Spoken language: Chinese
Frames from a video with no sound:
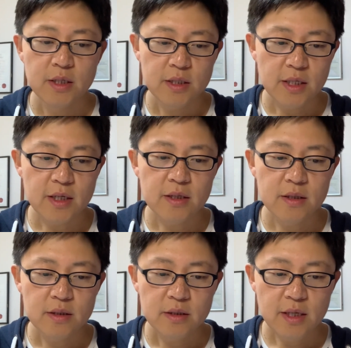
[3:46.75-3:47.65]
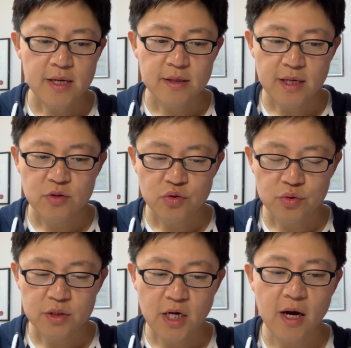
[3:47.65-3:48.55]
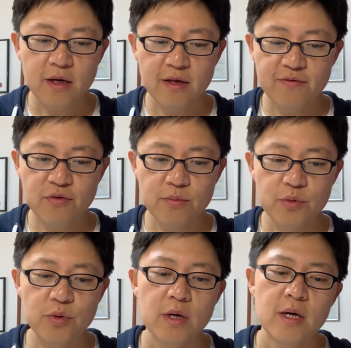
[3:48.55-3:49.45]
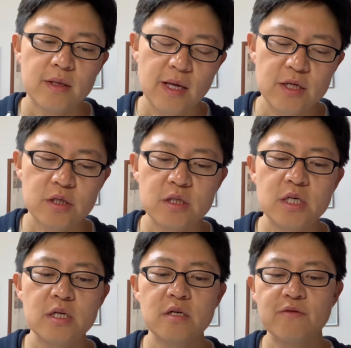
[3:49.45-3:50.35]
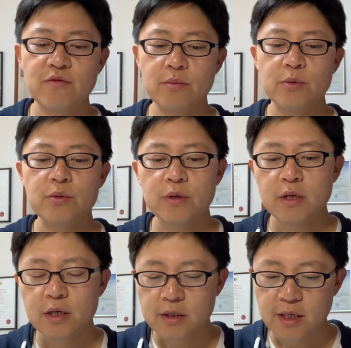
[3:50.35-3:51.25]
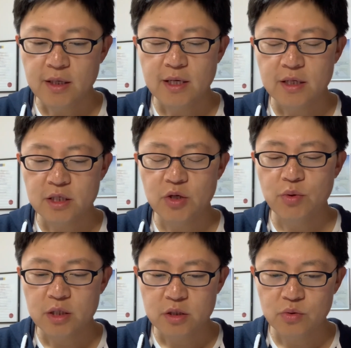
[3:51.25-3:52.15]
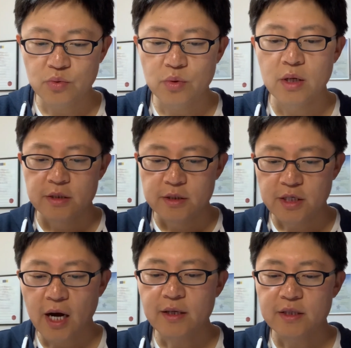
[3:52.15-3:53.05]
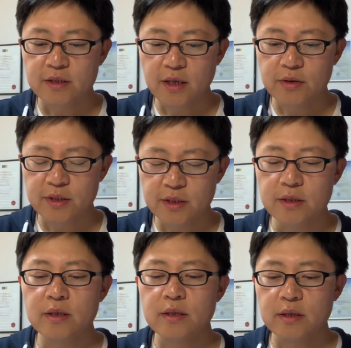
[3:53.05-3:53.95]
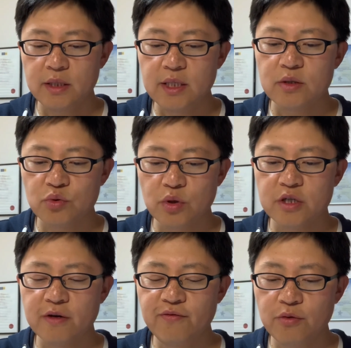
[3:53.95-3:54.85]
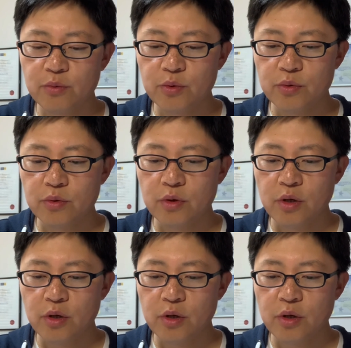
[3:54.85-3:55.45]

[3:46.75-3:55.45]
应念念中常忆父母，乃至七世父母，年年七月十五，常以孝慈忆所生父母。